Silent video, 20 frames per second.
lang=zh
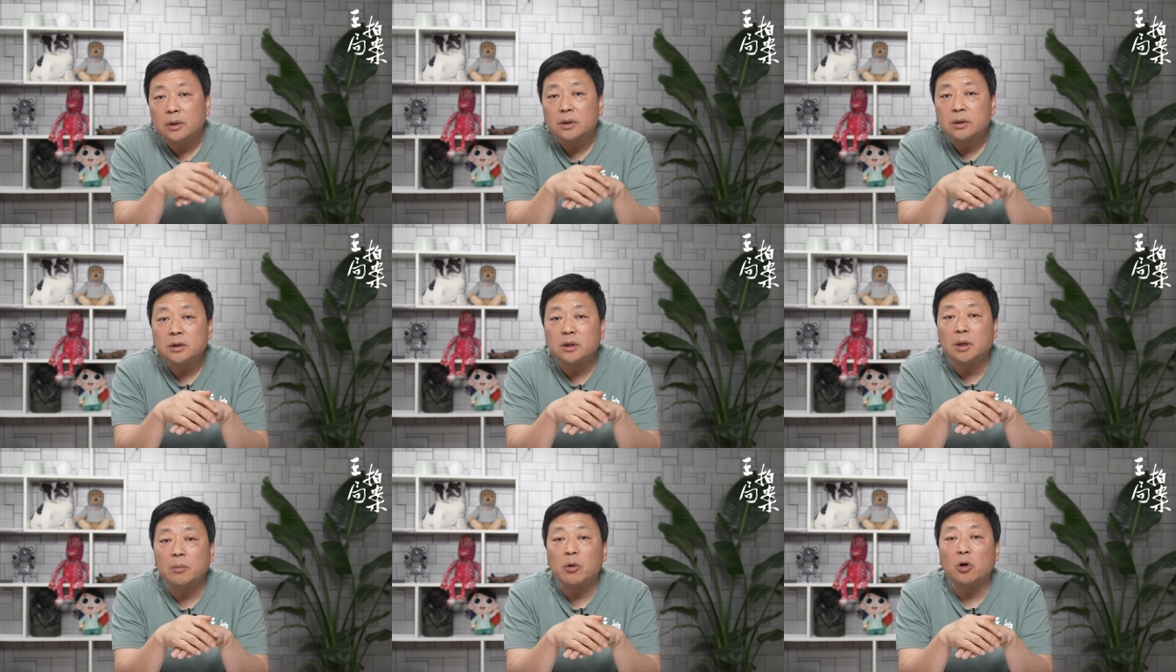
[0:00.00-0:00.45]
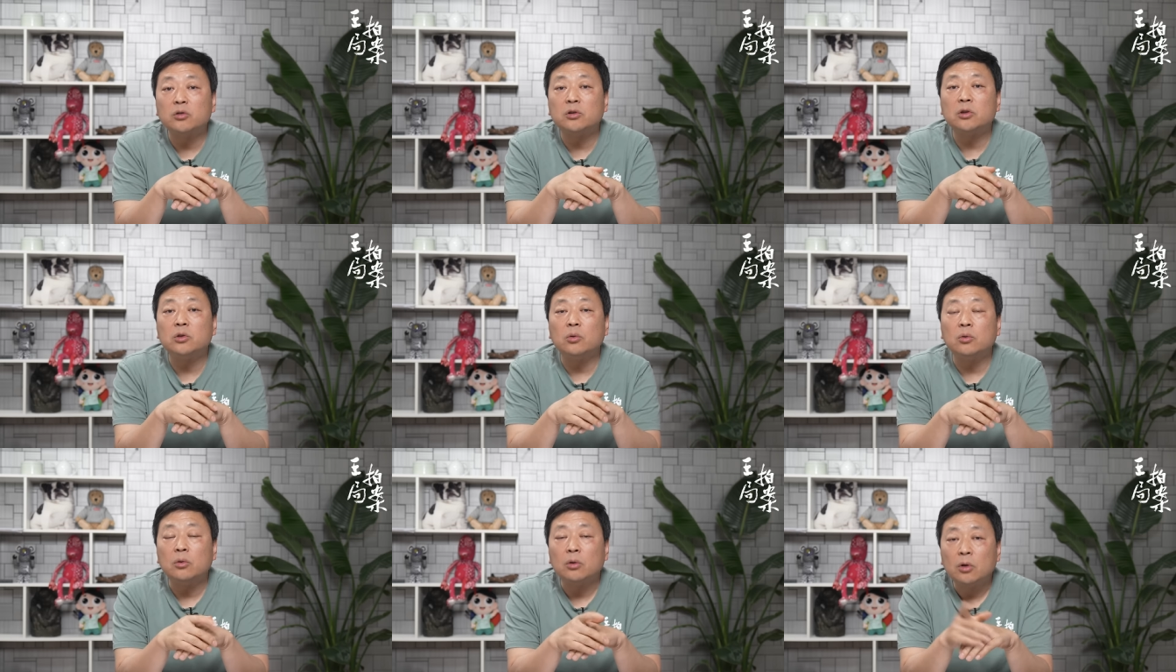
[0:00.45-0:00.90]
这个毛泽
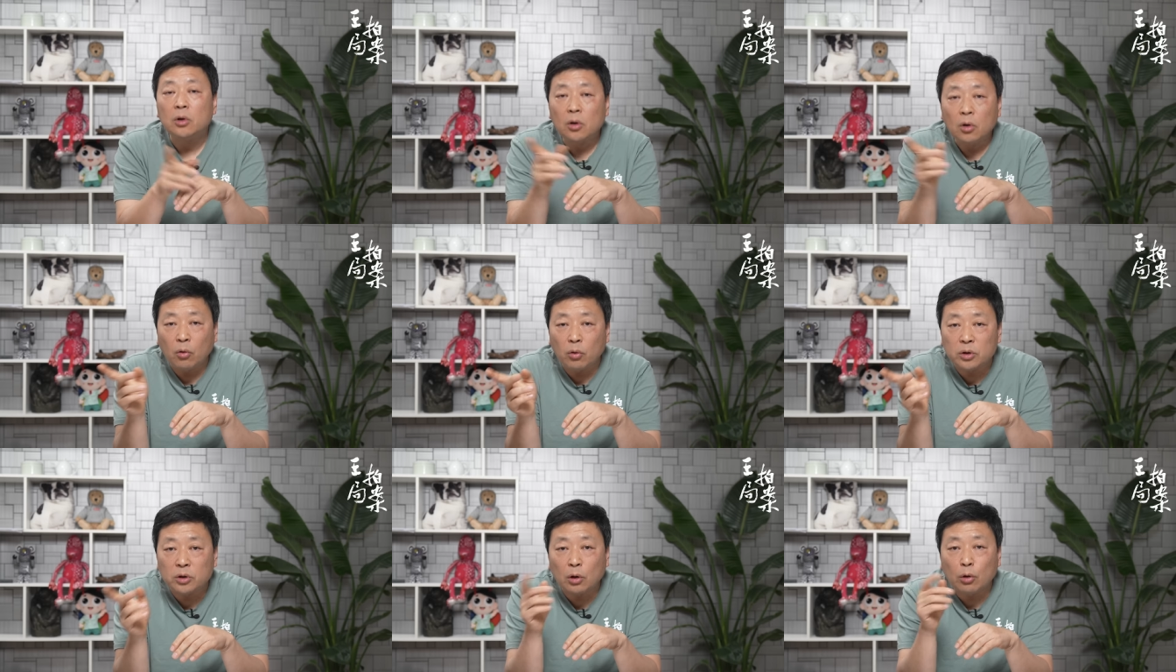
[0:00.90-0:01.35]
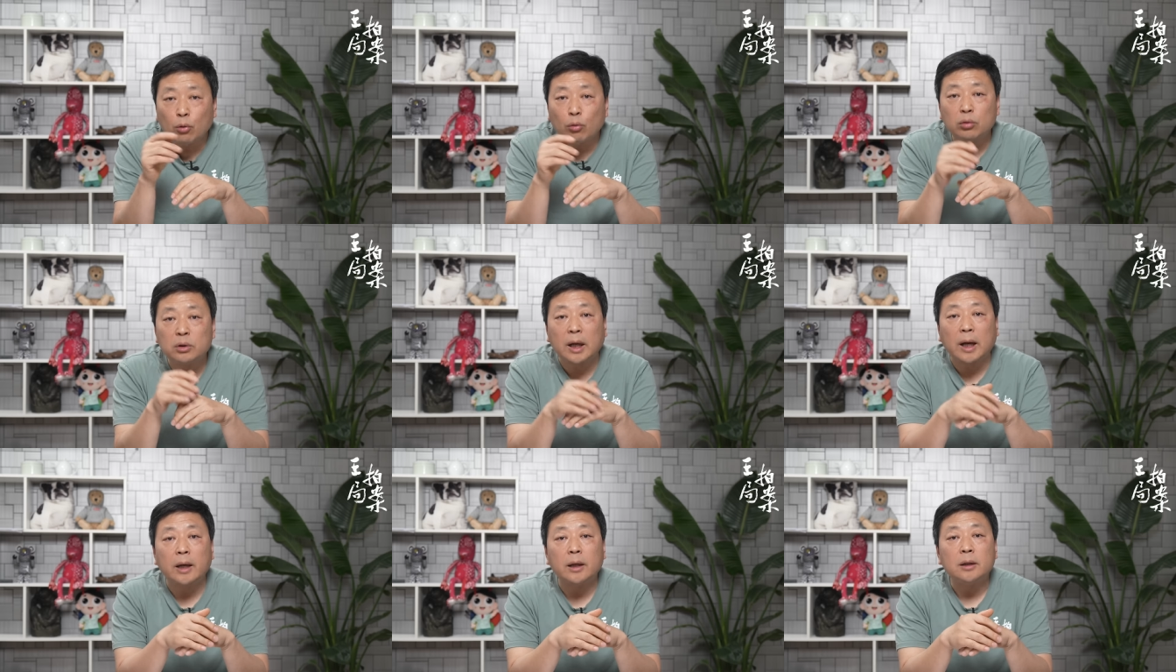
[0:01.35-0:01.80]
东回到
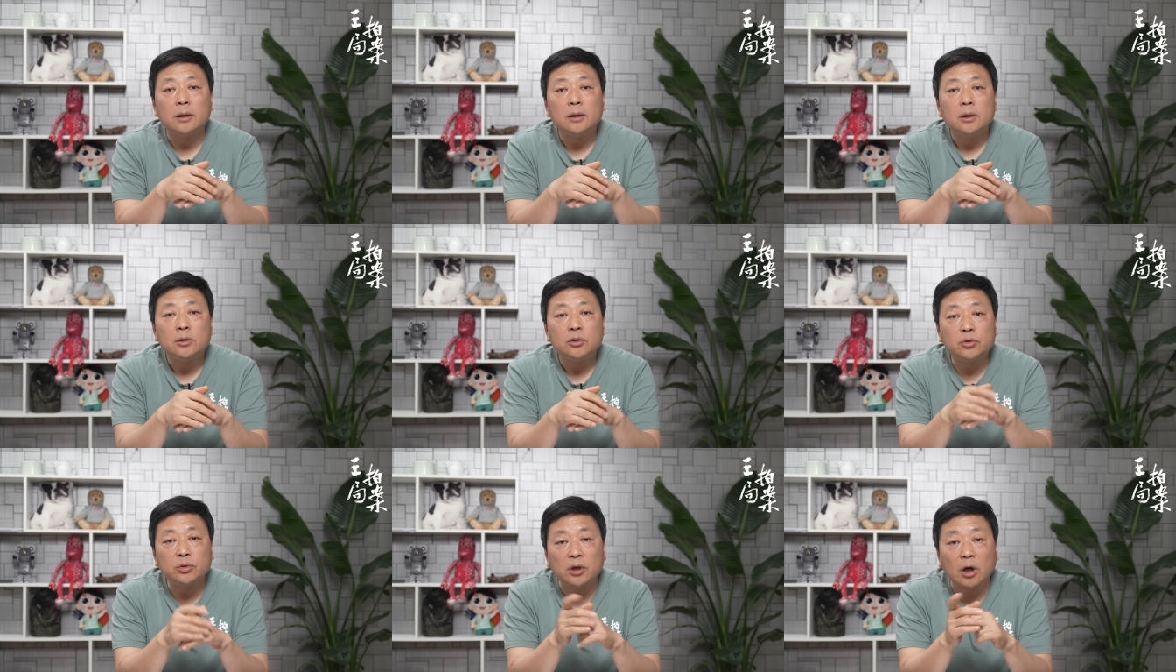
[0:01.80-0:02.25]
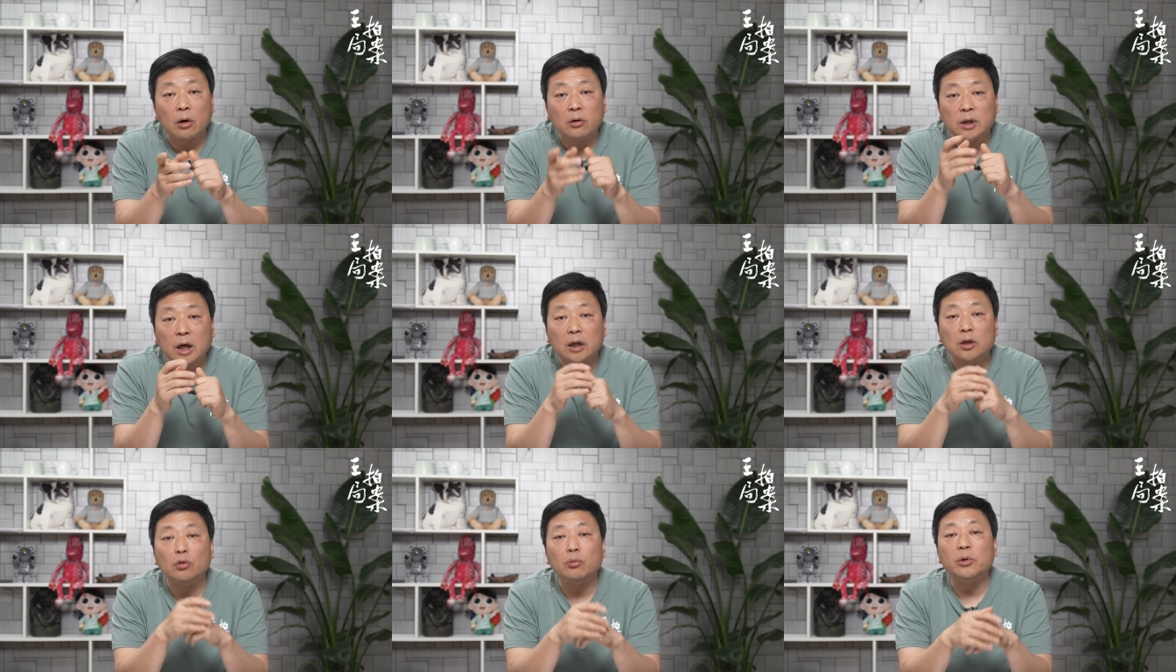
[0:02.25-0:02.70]
湖南去考
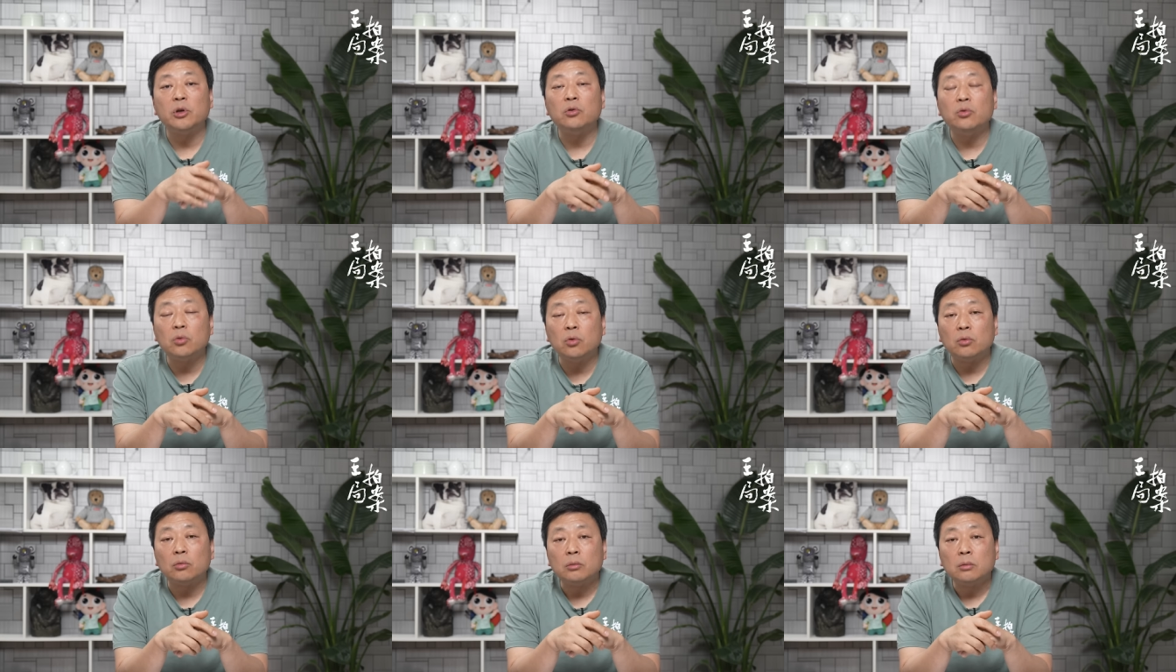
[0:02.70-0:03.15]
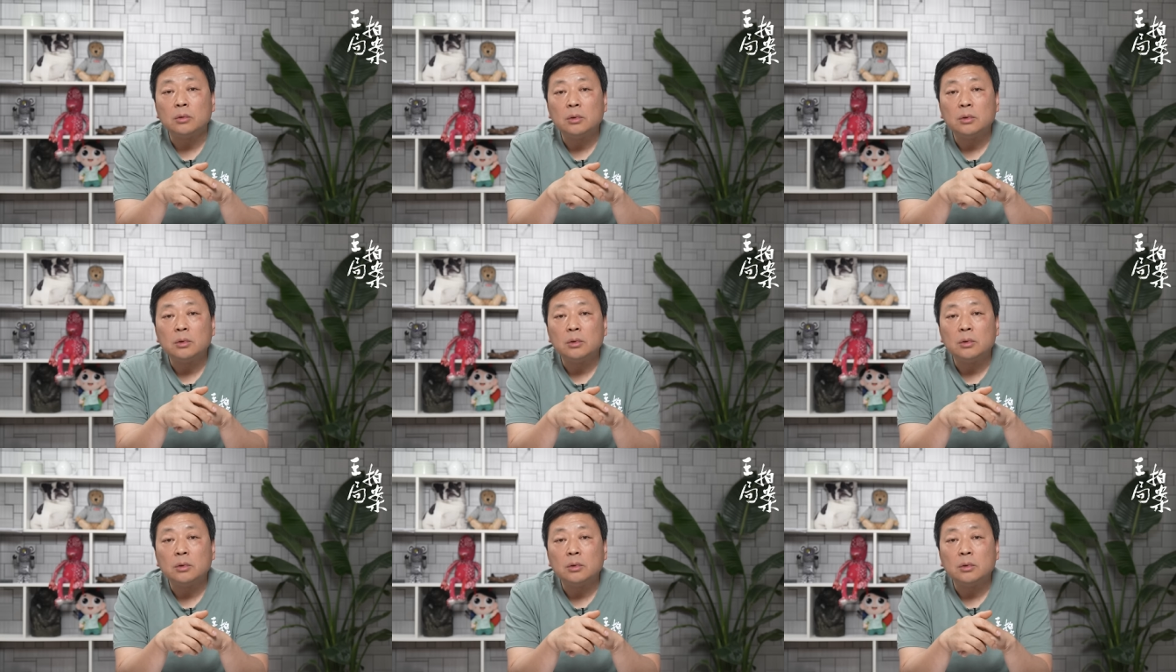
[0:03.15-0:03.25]
察农民运动，